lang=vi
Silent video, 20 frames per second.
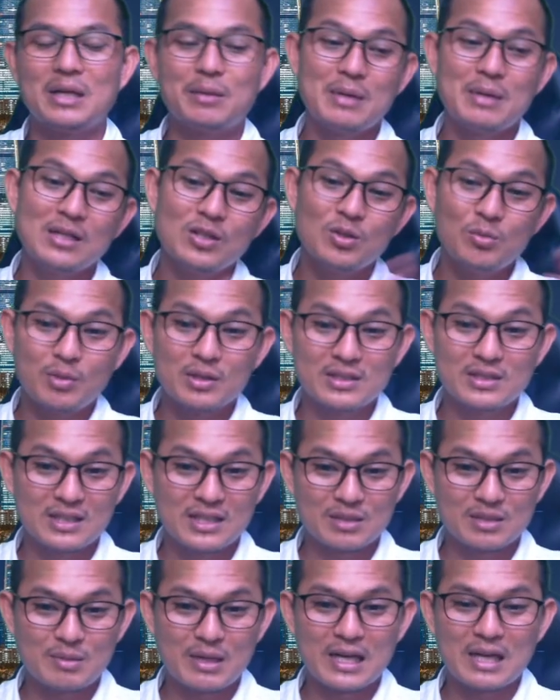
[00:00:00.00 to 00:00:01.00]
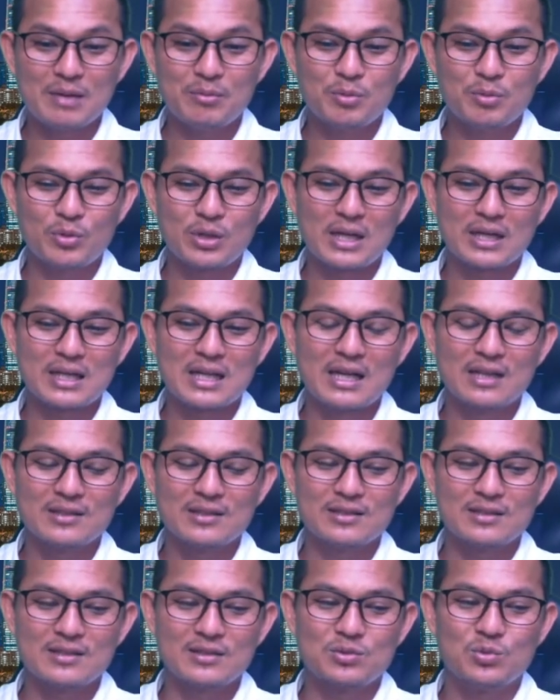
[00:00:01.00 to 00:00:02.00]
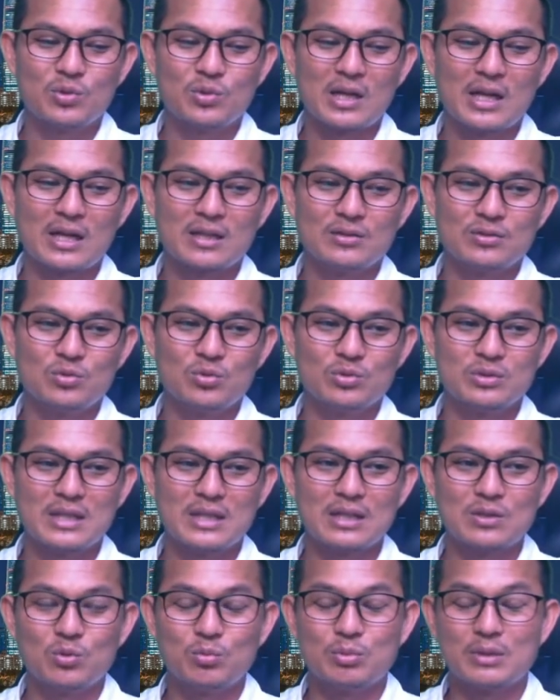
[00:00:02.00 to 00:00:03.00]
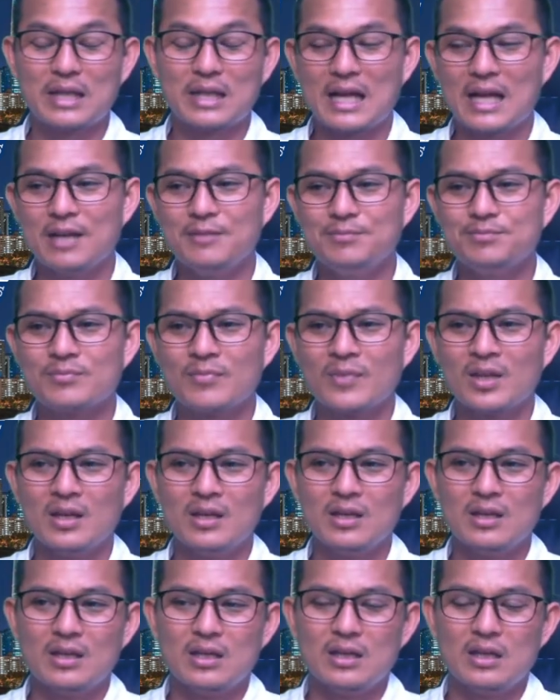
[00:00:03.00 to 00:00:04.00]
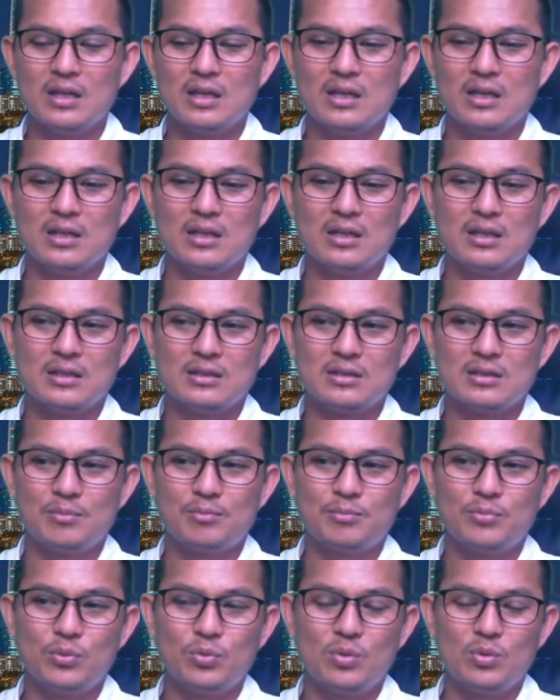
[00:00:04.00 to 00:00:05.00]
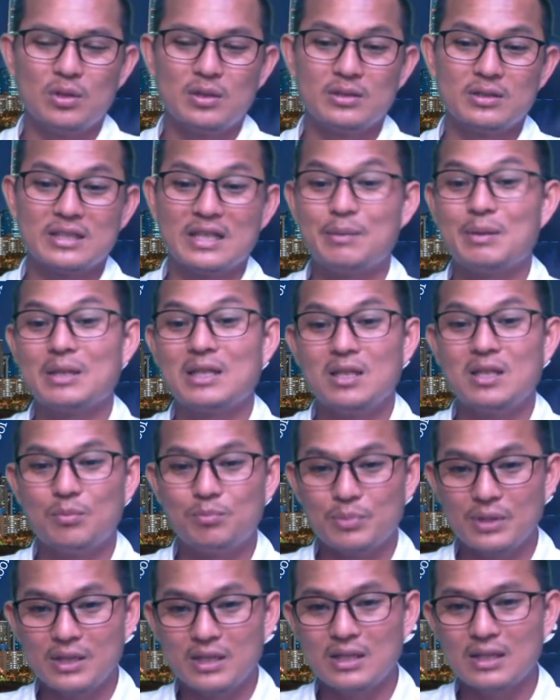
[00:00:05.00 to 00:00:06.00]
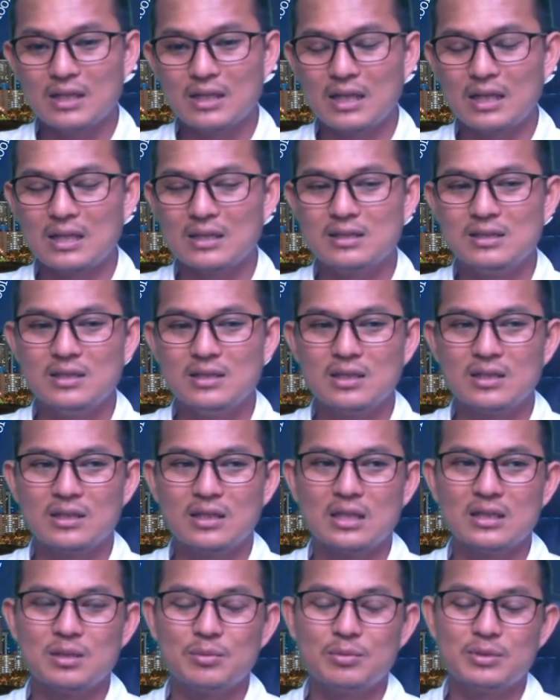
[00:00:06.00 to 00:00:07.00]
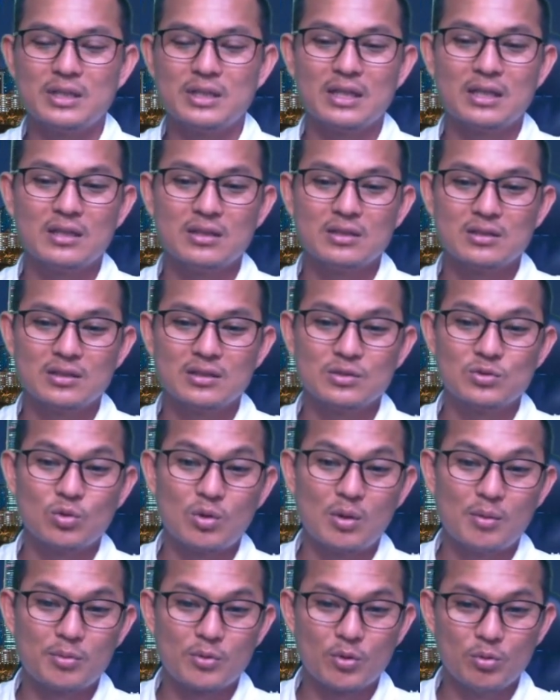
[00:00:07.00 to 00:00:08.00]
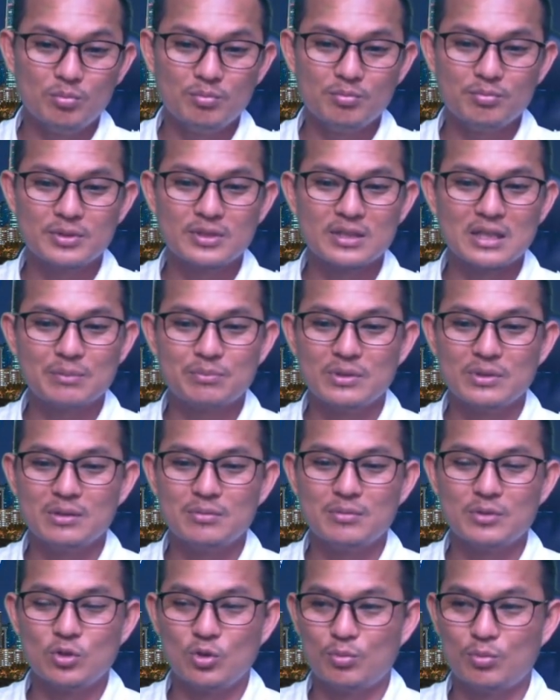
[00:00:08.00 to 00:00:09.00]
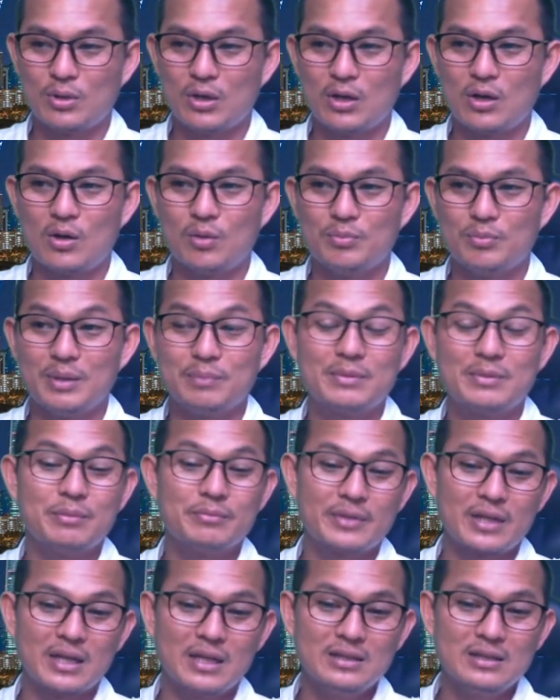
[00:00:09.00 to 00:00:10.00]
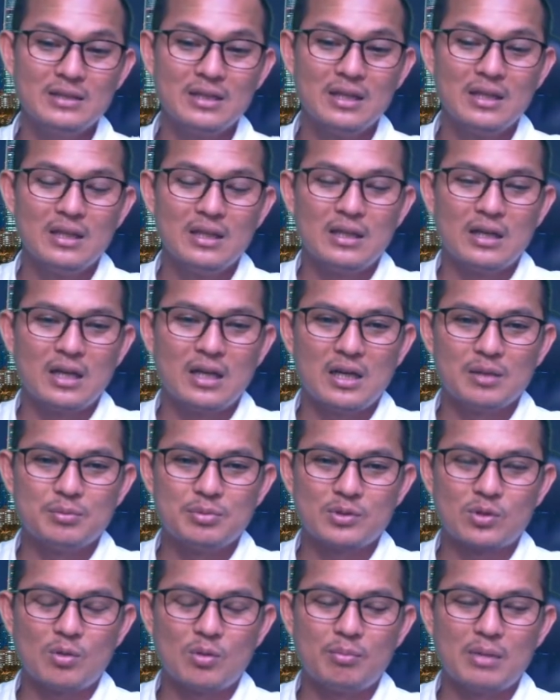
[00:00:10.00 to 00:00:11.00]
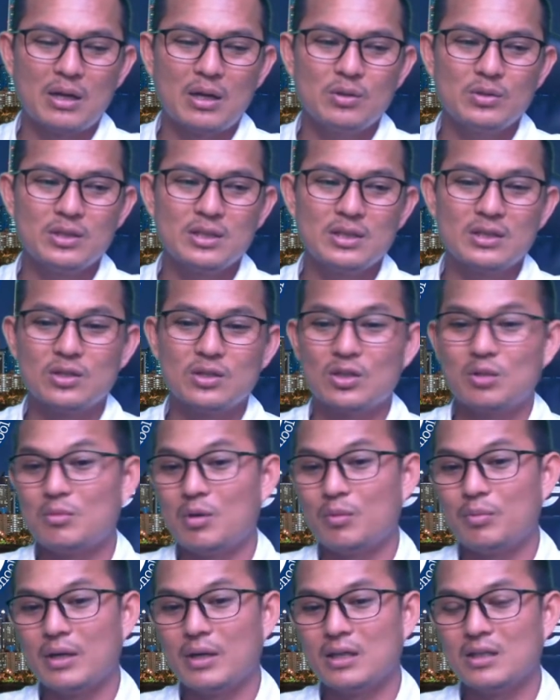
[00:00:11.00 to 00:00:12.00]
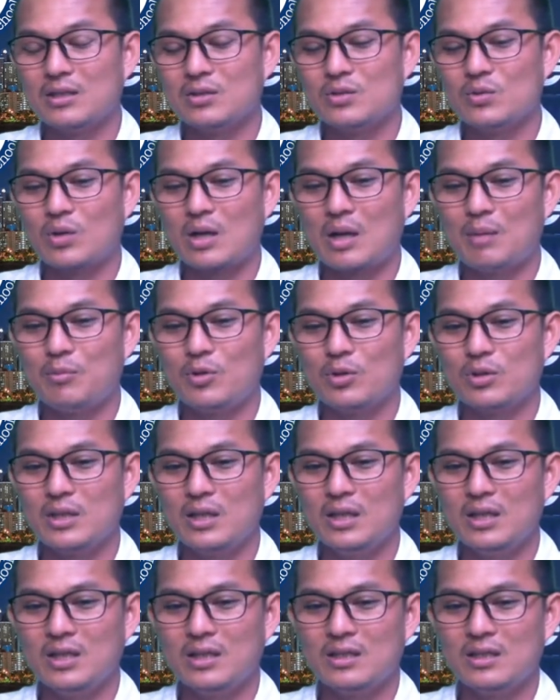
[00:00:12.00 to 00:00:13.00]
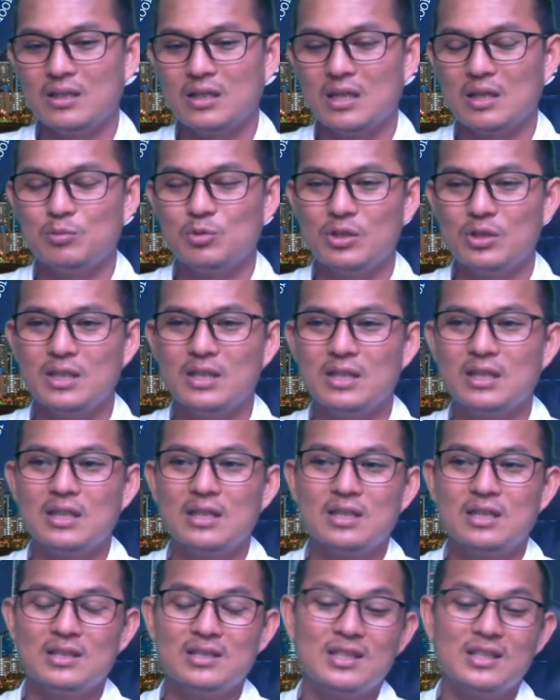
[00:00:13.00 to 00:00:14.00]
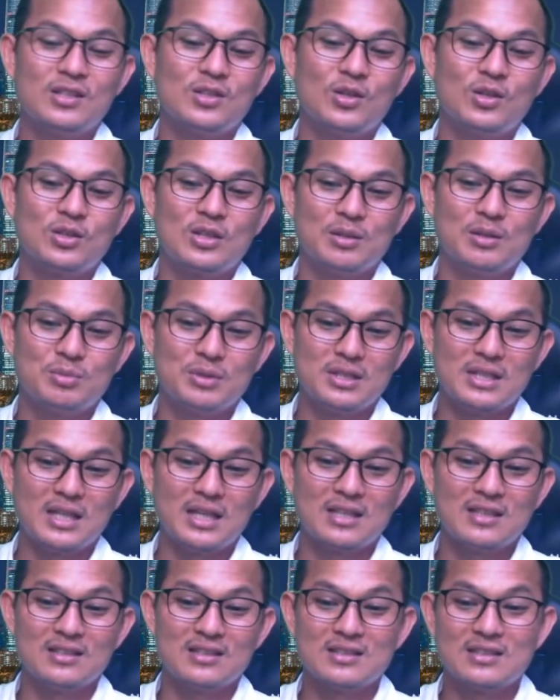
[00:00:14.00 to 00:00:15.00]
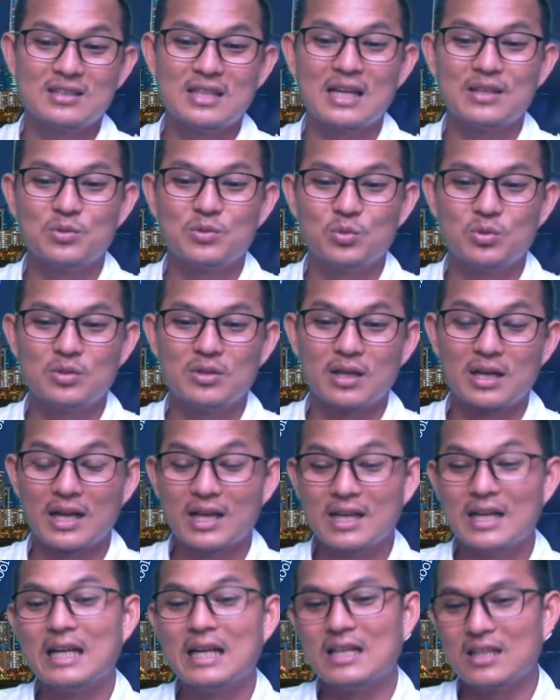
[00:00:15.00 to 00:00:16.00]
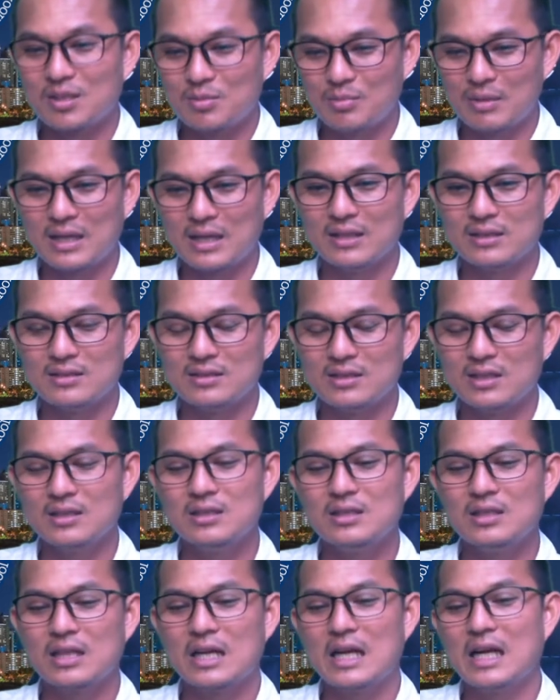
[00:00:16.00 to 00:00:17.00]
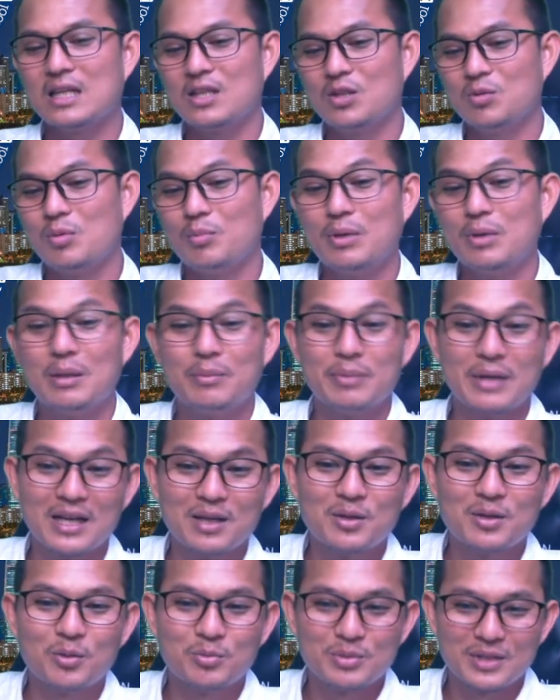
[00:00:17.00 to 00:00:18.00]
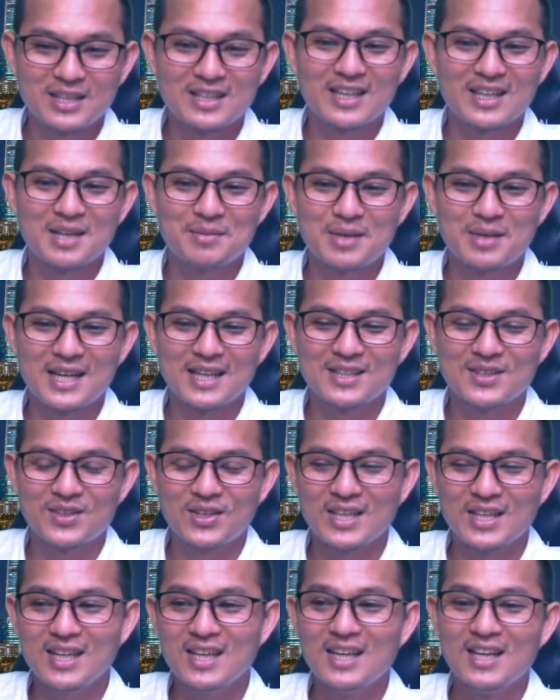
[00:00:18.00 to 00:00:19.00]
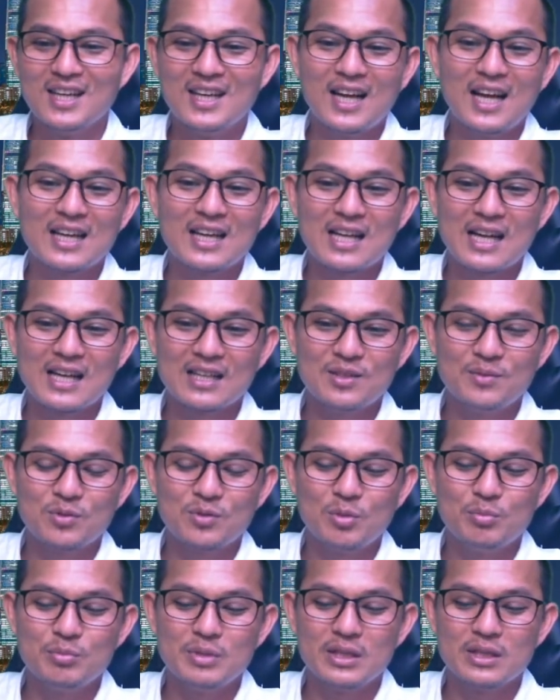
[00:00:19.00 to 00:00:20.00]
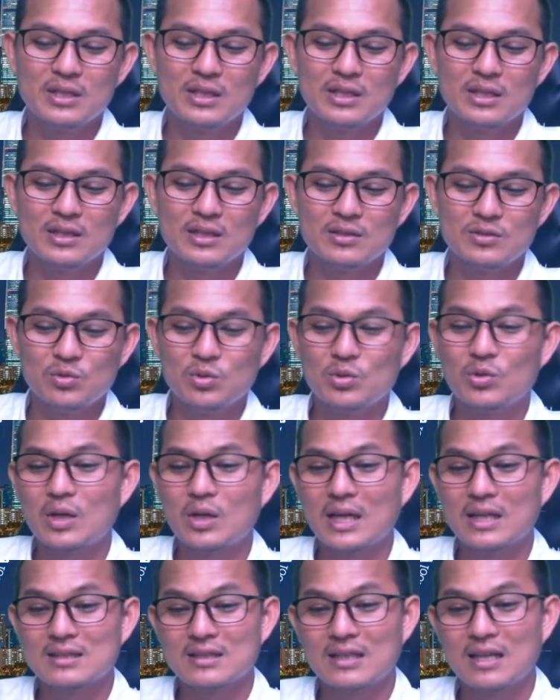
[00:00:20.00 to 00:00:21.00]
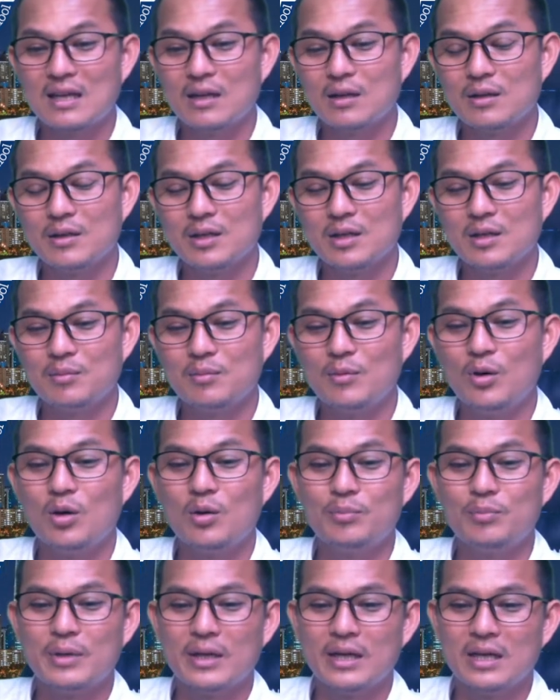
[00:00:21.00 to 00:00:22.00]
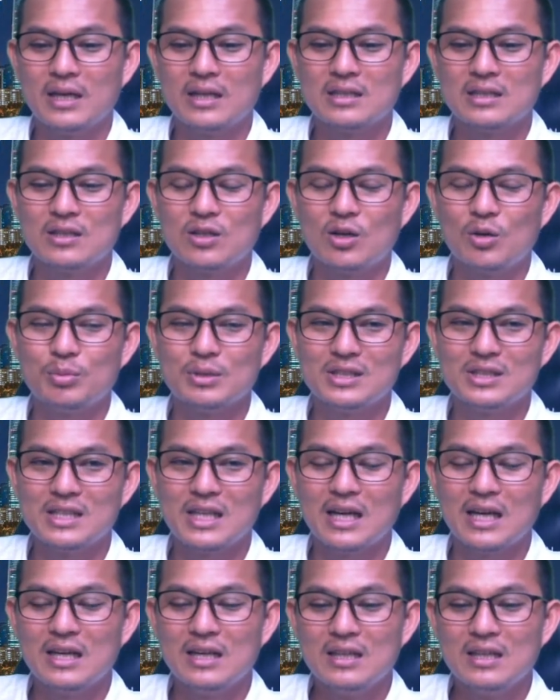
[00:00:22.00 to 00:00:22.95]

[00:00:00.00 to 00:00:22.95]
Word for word: nhà bát nhưng mà sẽ được cho bạn đấy bằng một ai hàng số hàng số sản tụ bất thái chúng pua nhà bát thì đập phí anh cứ dương thời tôi phải chịu nơi số ngọc cúng chịu vì mình đồ plong phim tầm tới hai bờ tò máu dương vô tôi bỏ phải nâng xuống cả bỏ té hai một tiết dương vô tôi bật chuyện này sàn tụt cả đây để nơi không ai chẳng dương ai vô một thằng về nó học thì cái này bài toàn đấy ai khang nhóm của miền chui rút anh ra bỏ phải rồi còn bật chuyện